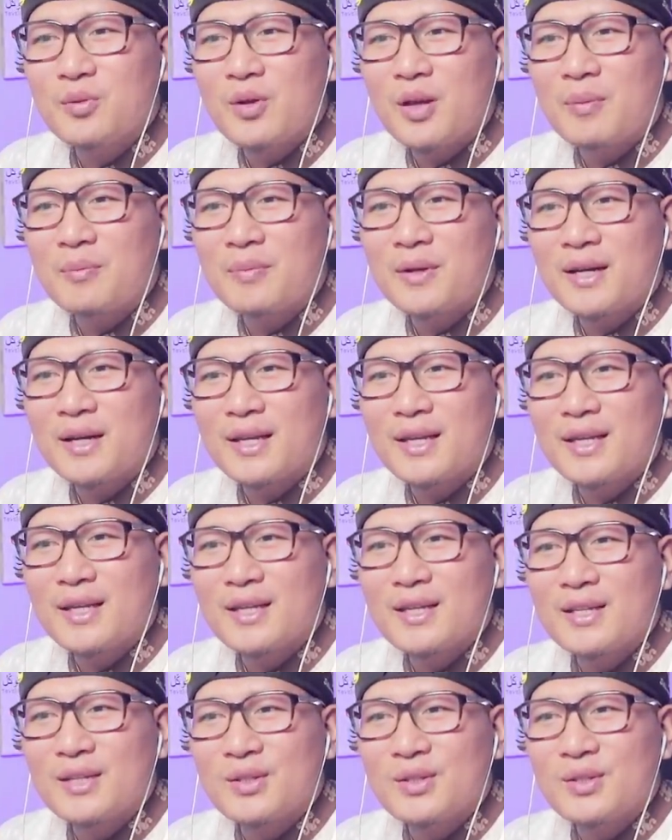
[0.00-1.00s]
pulang
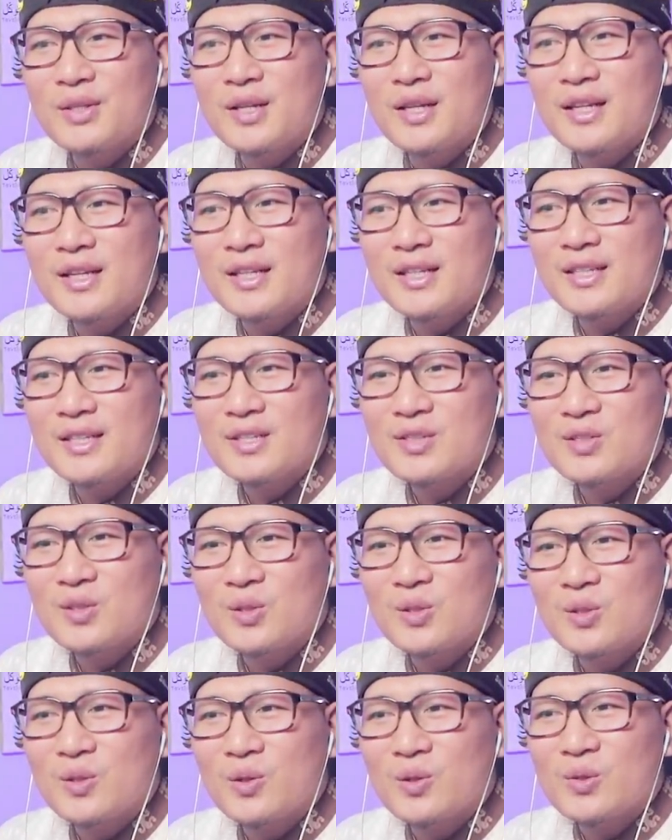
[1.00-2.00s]
pergi gitu dari
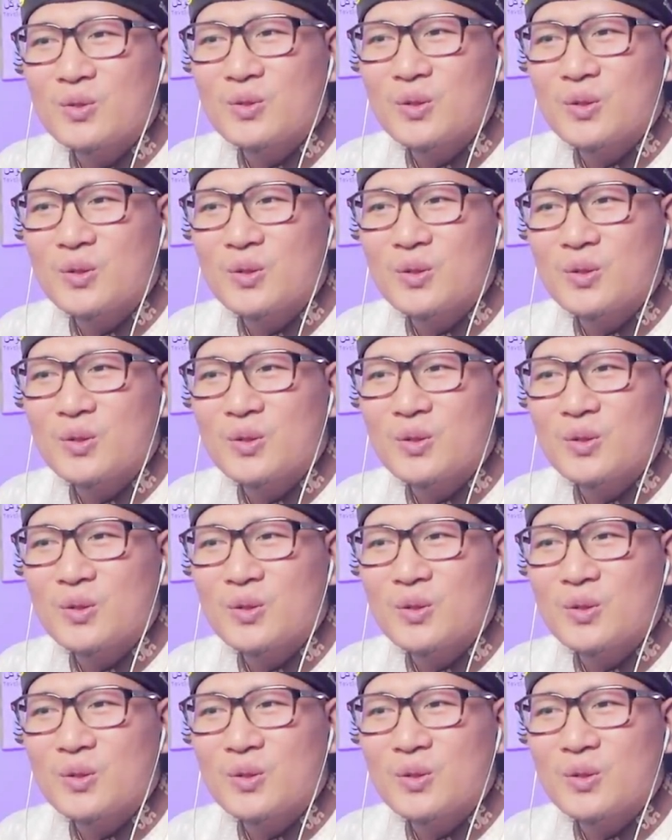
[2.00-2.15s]
Solo,